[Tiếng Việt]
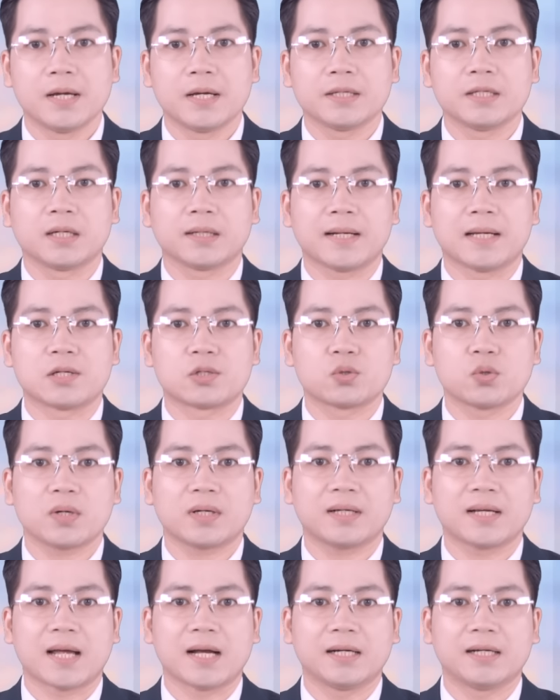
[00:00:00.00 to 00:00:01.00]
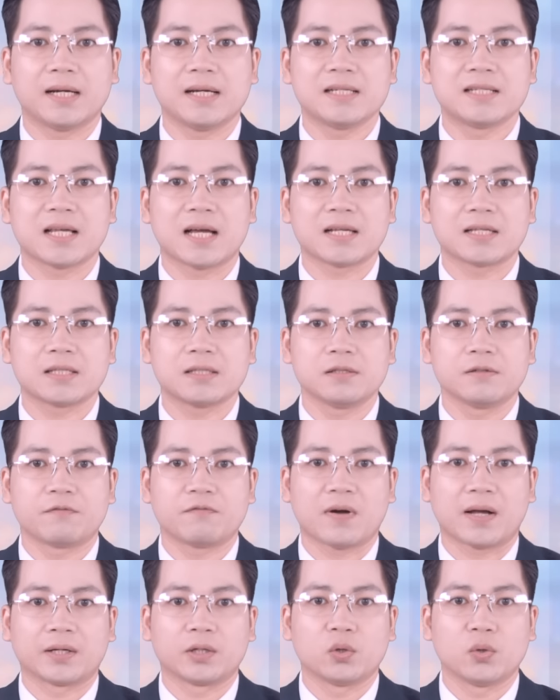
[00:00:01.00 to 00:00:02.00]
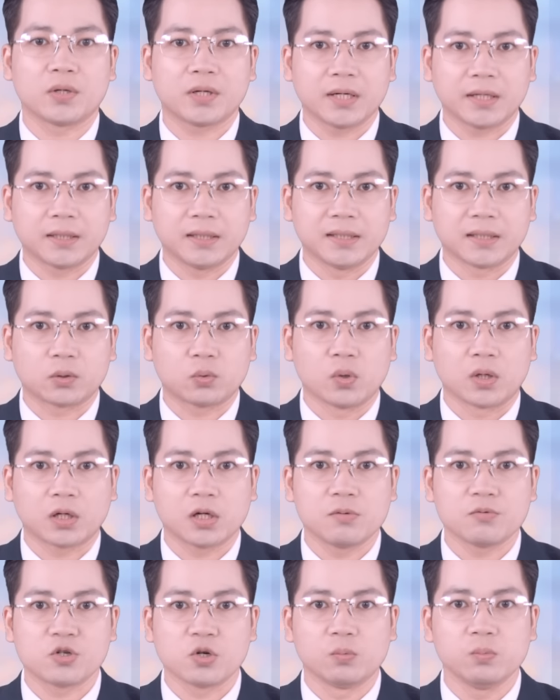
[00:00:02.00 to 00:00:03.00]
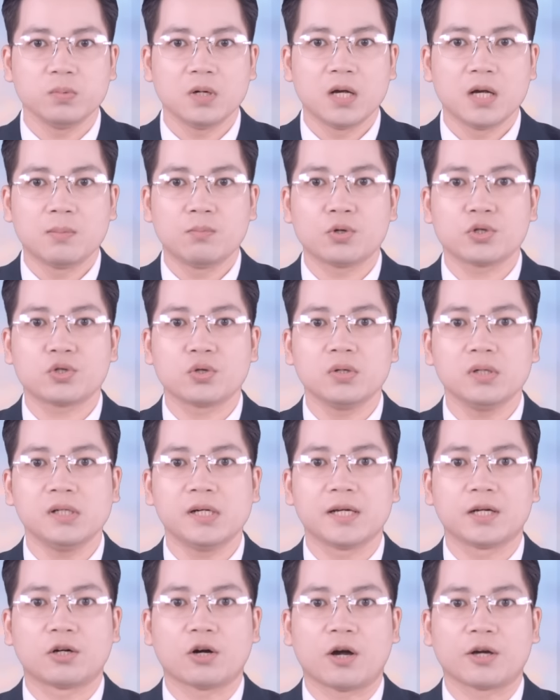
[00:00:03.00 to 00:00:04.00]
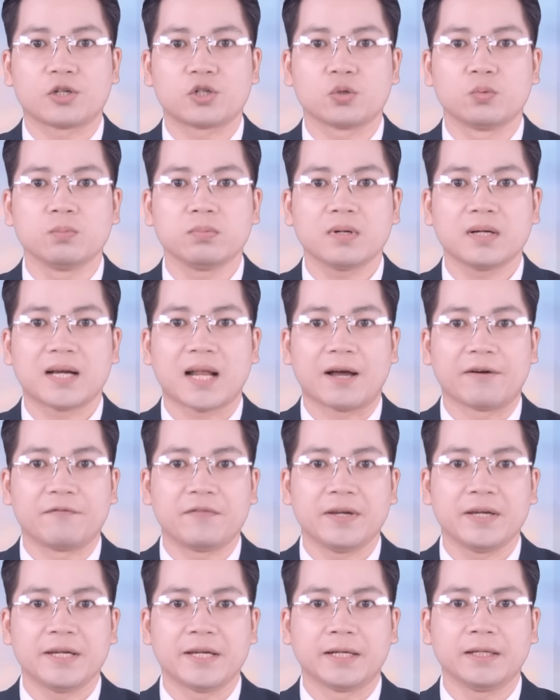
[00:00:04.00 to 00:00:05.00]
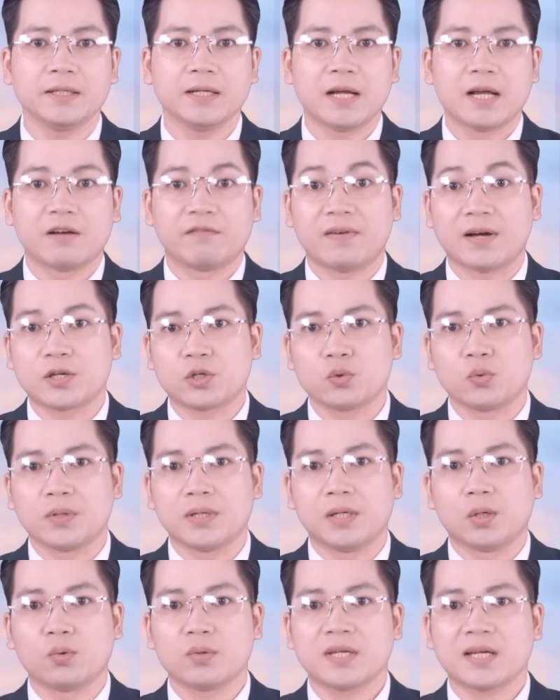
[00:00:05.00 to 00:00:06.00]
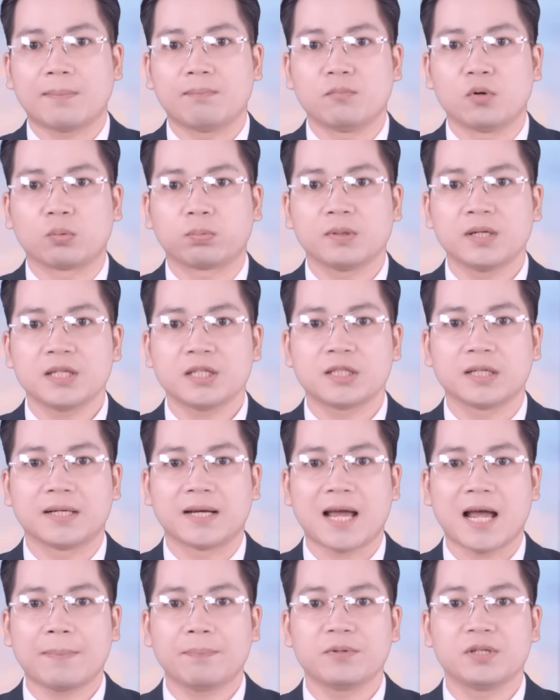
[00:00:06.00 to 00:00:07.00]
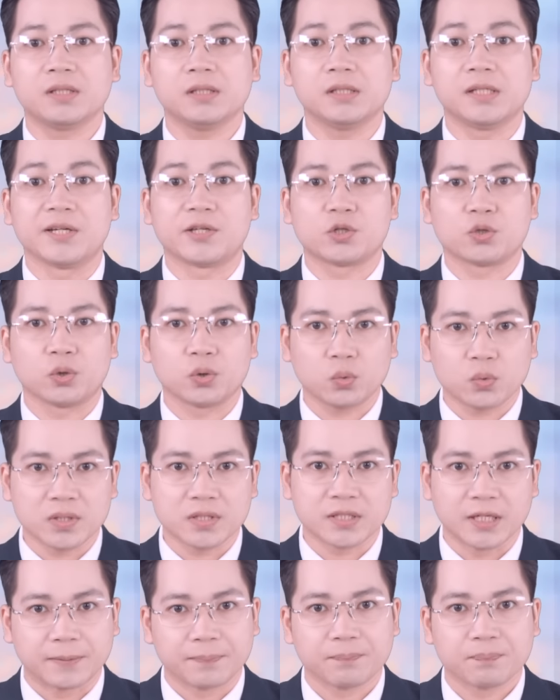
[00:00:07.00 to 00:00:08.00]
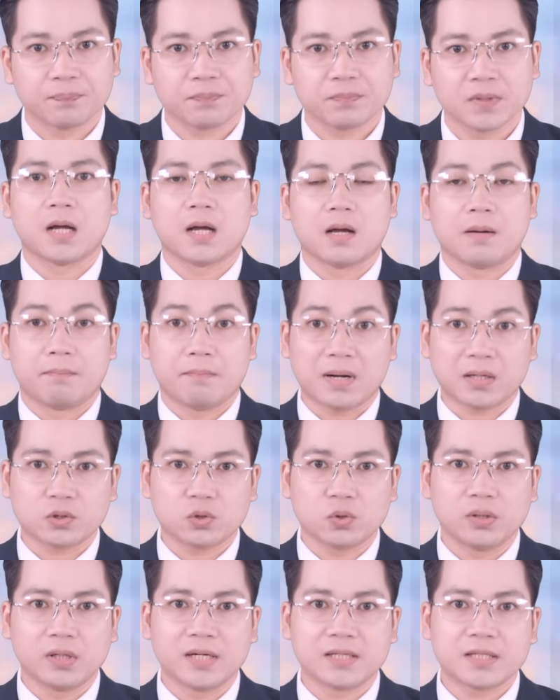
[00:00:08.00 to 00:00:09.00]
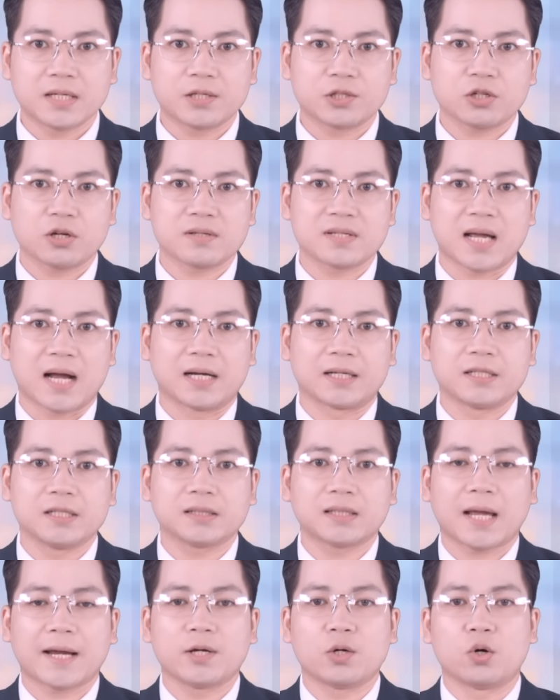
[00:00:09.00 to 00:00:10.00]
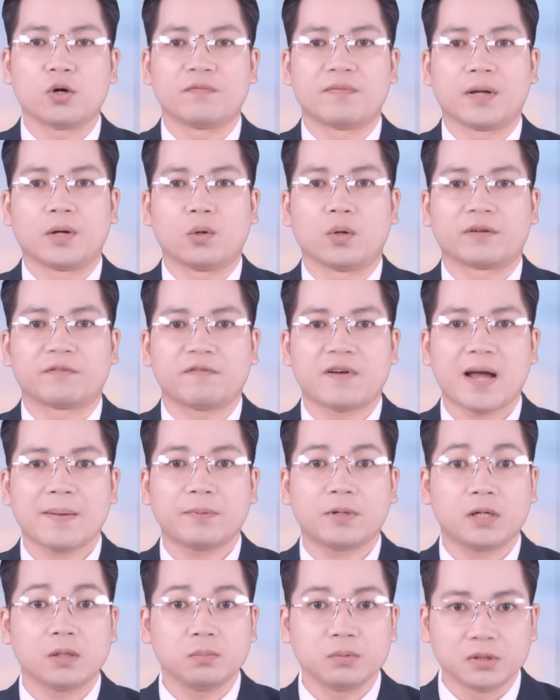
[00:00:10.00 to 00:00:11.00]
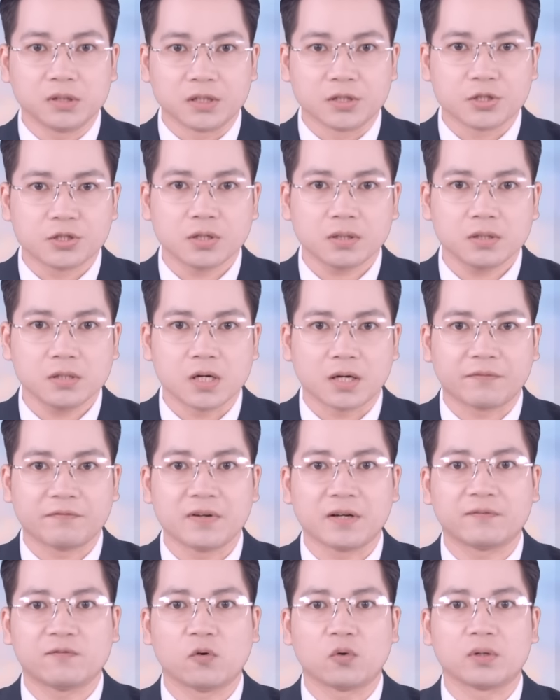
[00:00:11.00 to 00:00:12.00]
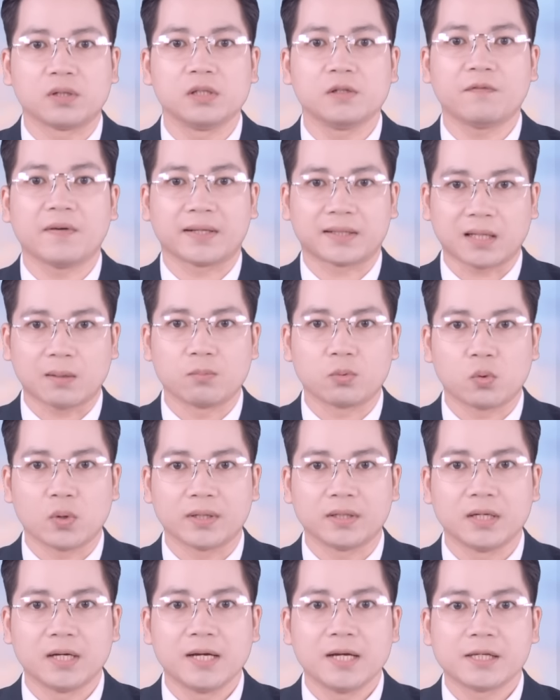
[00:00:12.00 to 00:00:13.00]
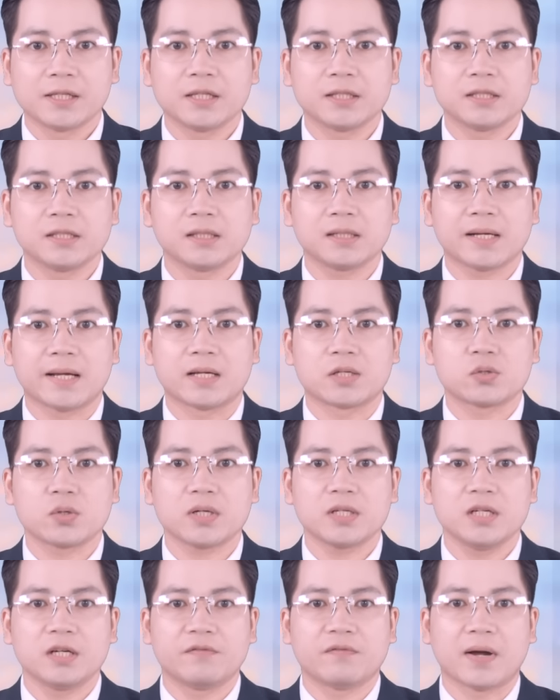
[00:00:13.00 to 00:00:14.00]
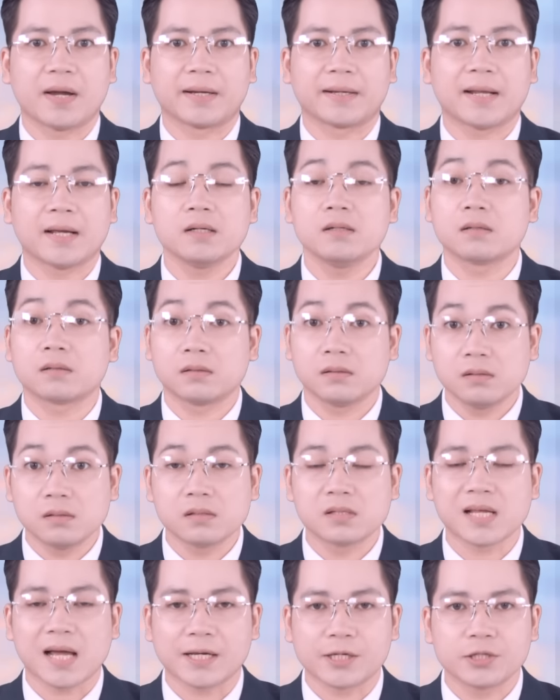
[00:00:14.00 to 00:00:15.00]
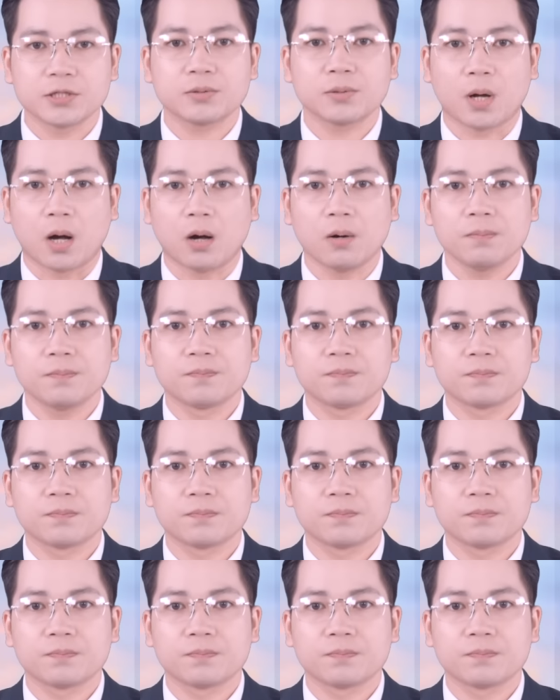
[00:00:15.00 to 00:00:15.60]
Những đề xuất đã gây ra sự phản đối kịch liệt của công chúng, một số người gọi chúng là vi hiến và chủ yếu nhằm mục đích trấn áp những người trốn quân dịch. Mặc dù người dân cho rằng những thay đổi về luật pháp không lường trước được việc phụ nữ phải tòng quân, nhưng những đề xuất như vậy đã được đưa ra trước đó.